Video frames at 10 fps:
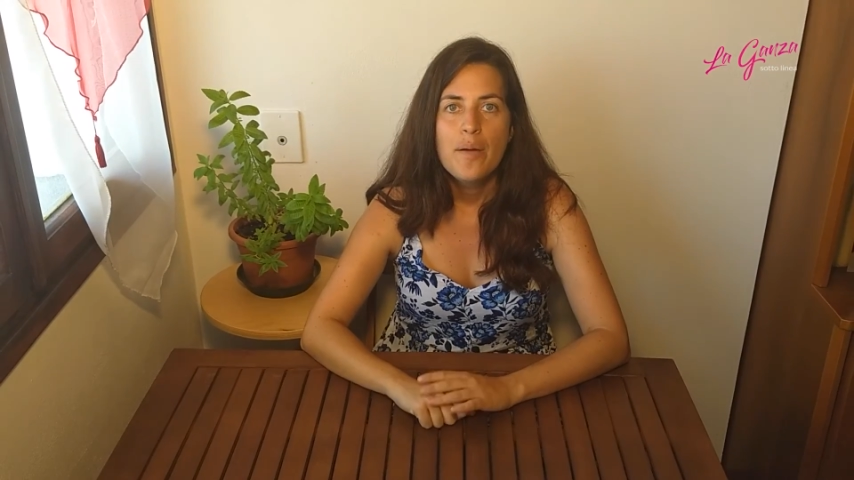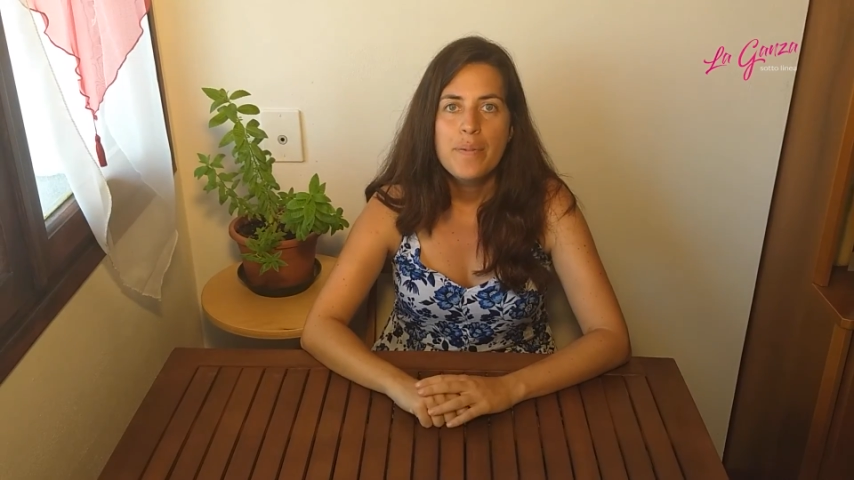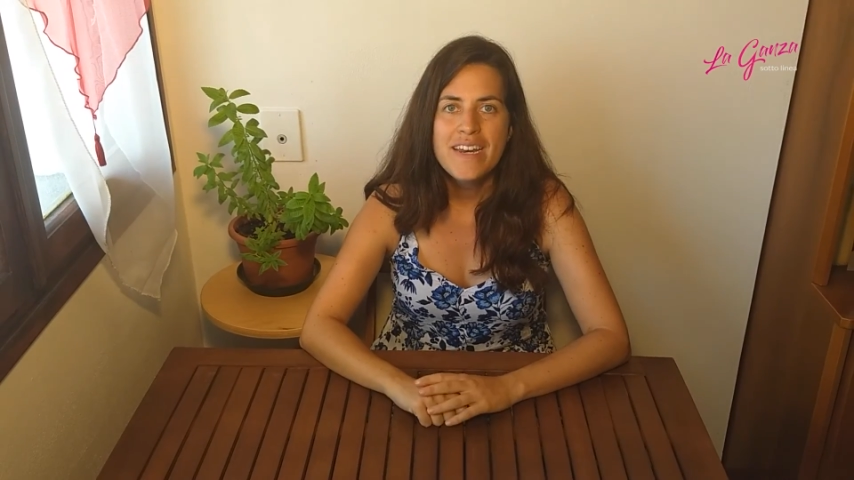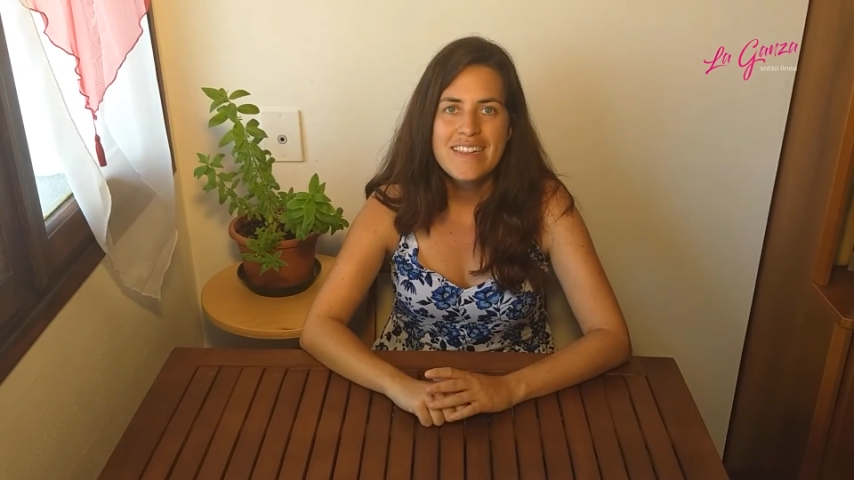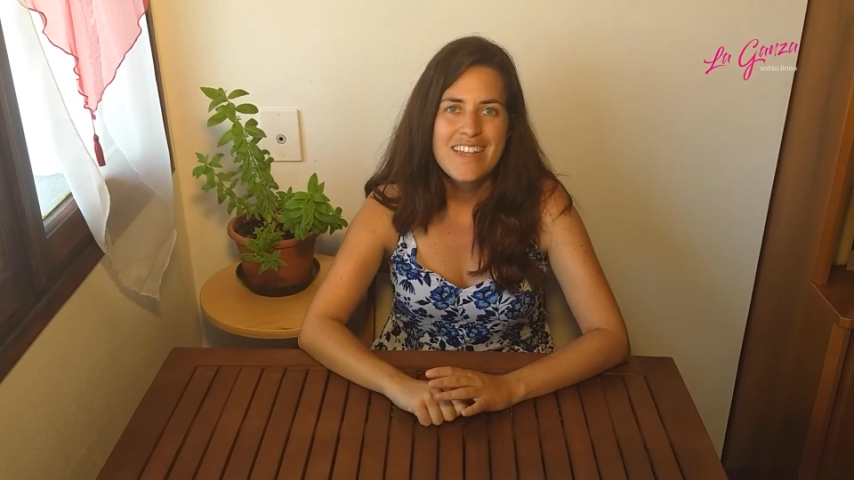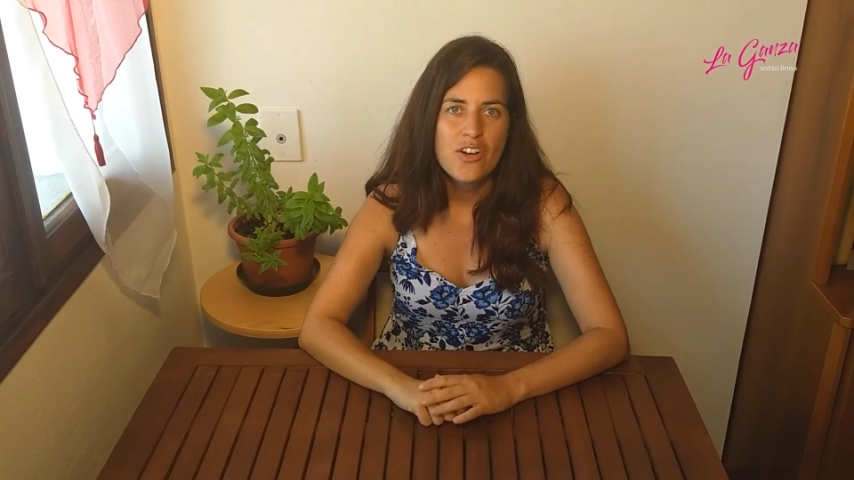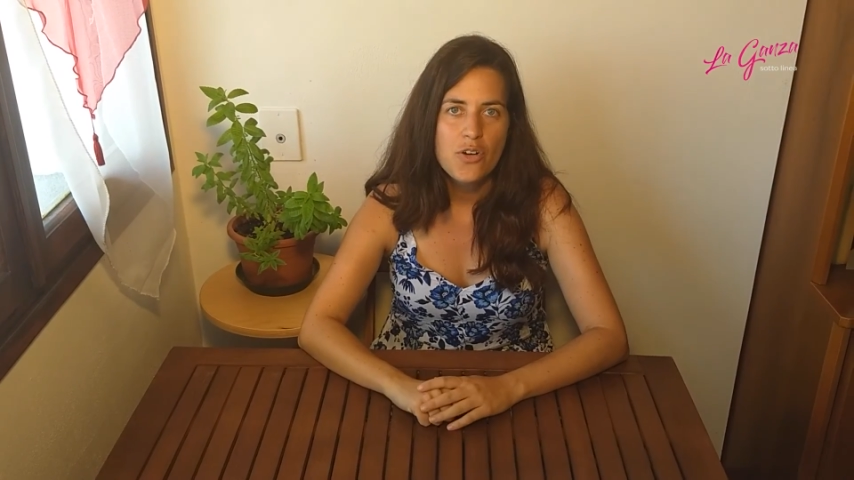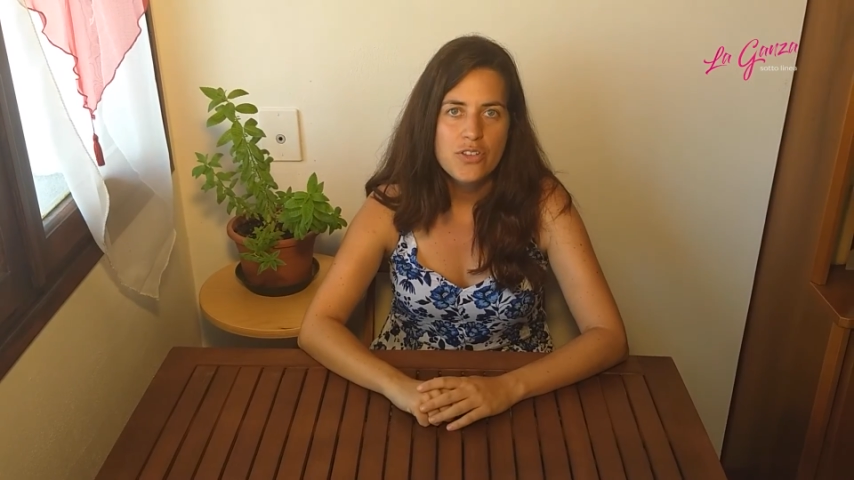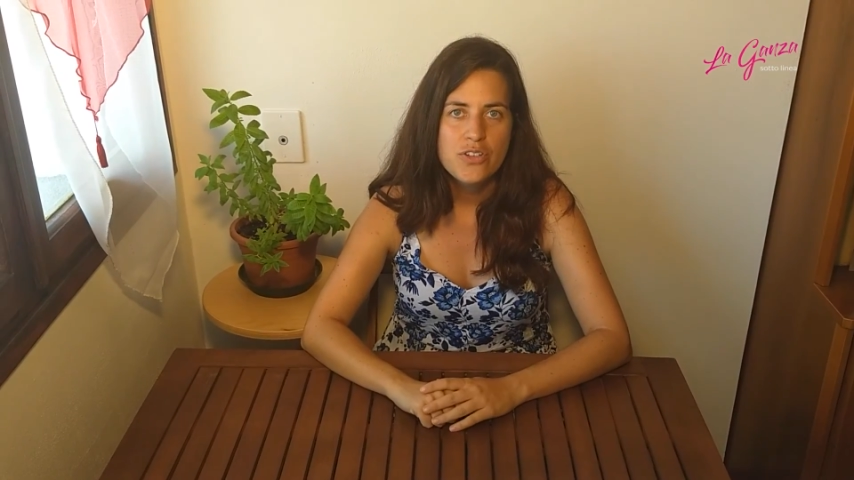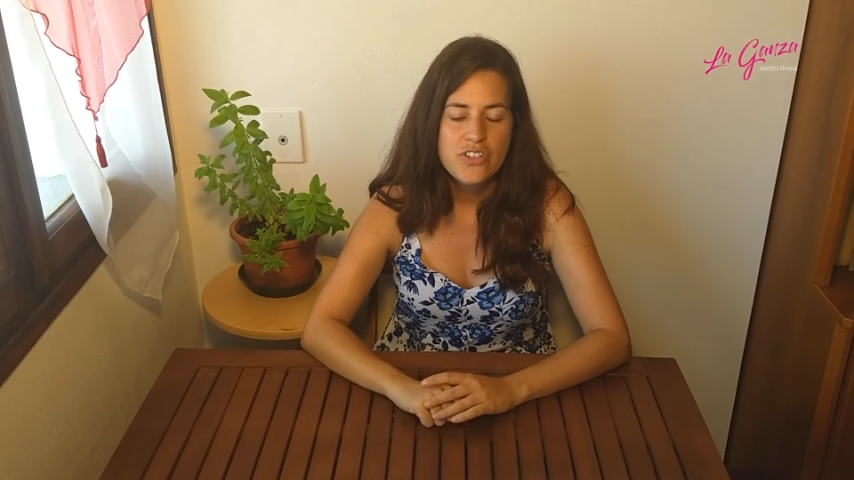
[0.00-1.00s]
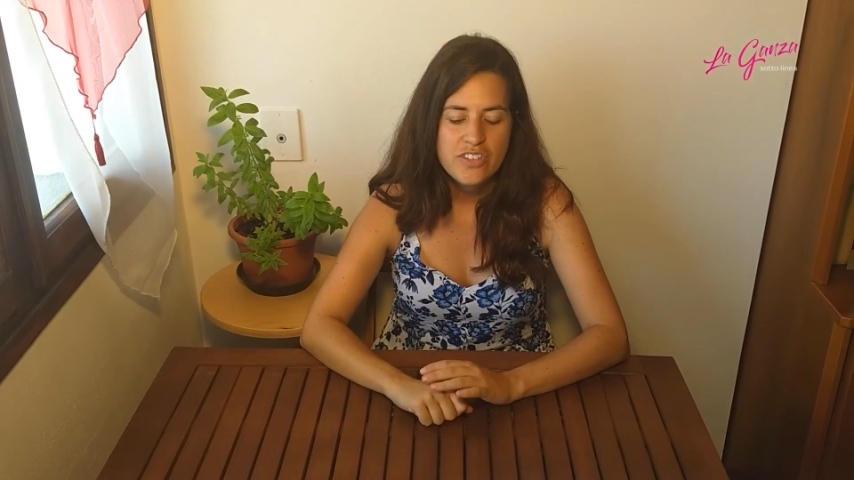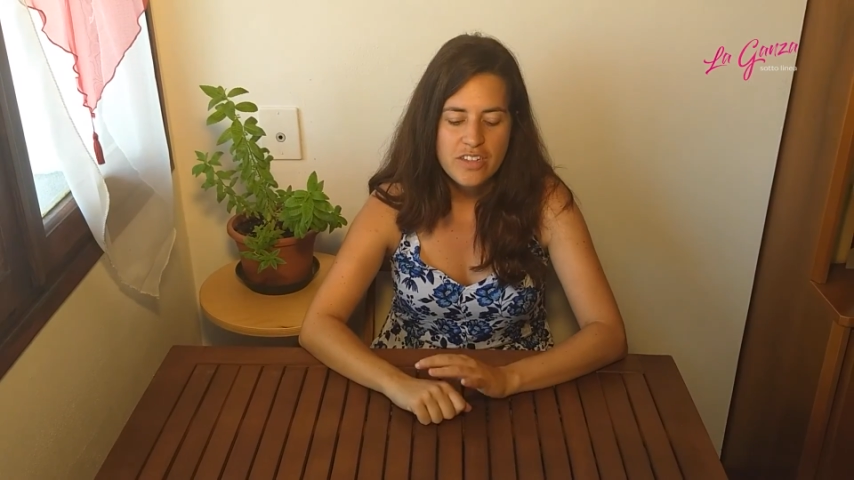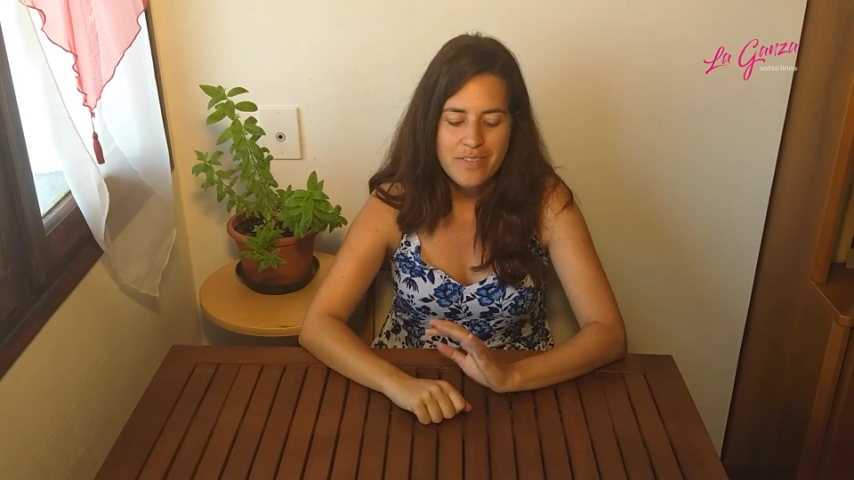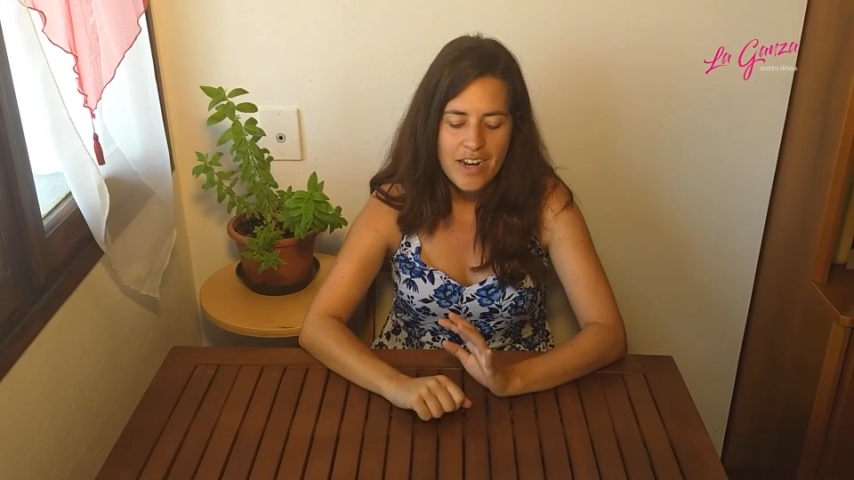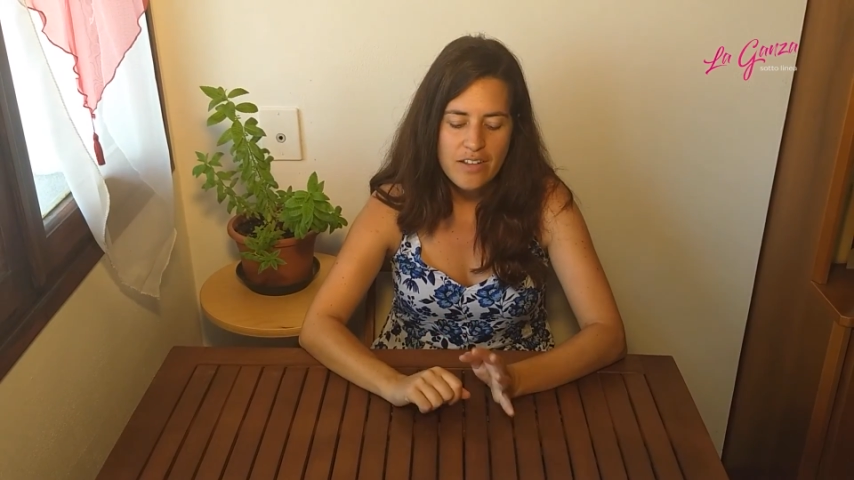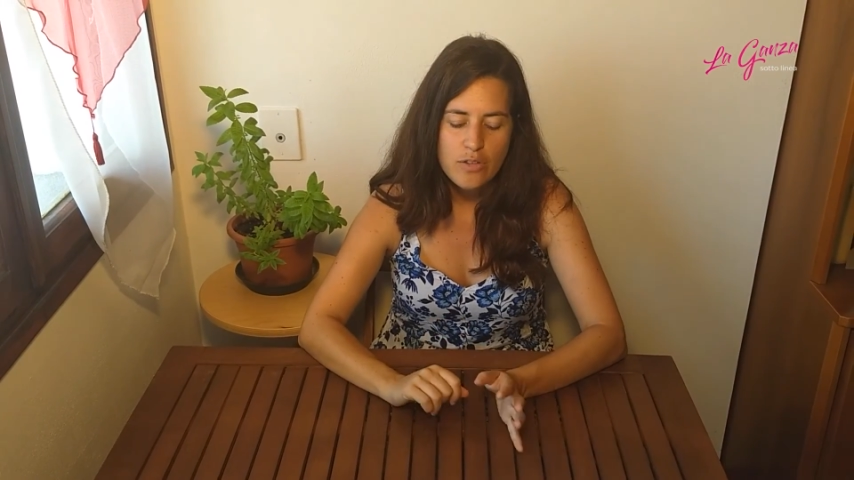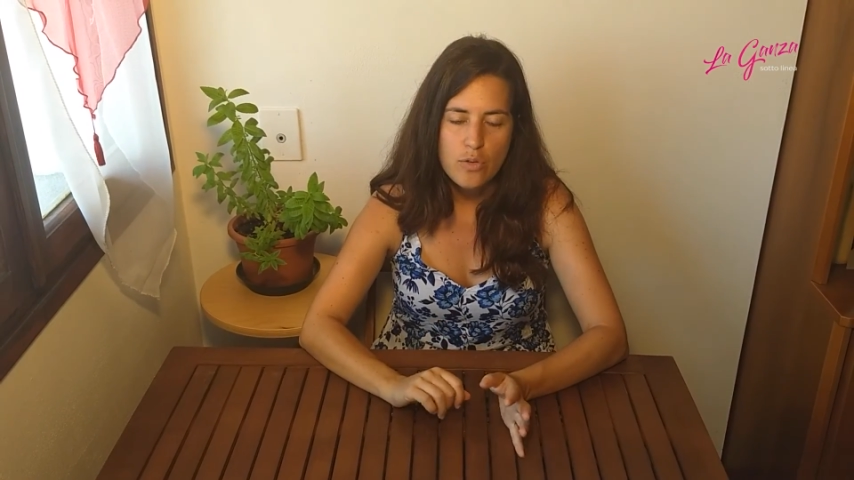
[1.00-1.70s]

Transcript: Per il decotto ci servirà